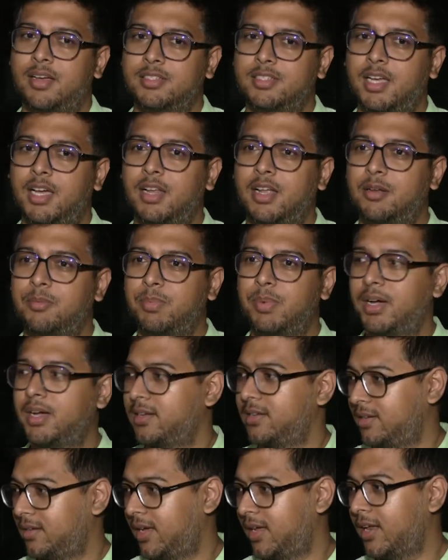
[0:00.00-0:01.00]
সানারপার
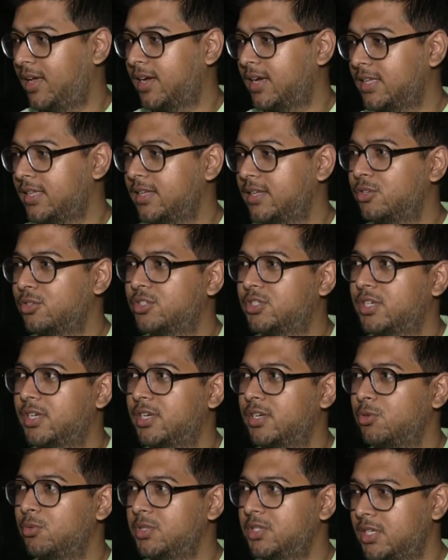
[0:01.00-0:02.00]
এলাকাতে হচ্ছে
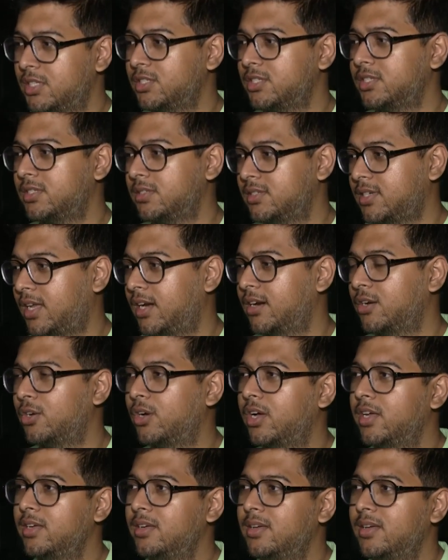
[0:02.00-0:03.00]
অভিযান চালানো
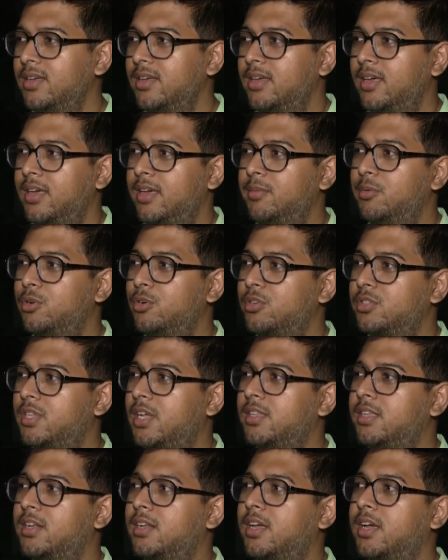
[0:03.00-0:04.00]
হয় এবং
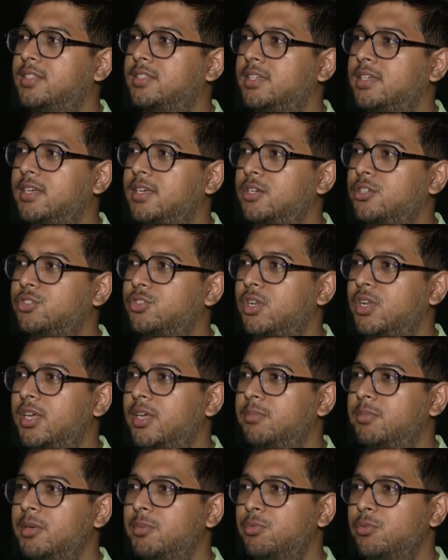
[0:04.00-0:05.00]
তাদের কাছে আসলে
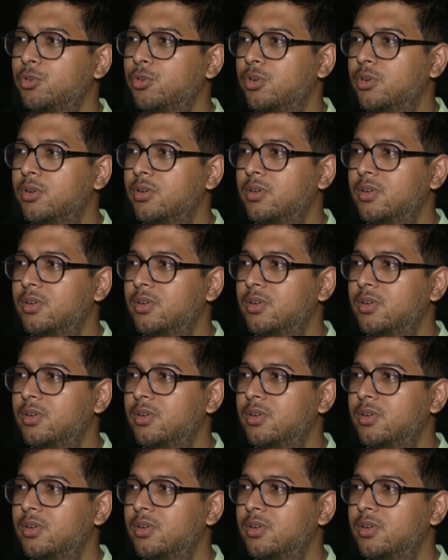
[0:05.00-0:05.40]
বিপুল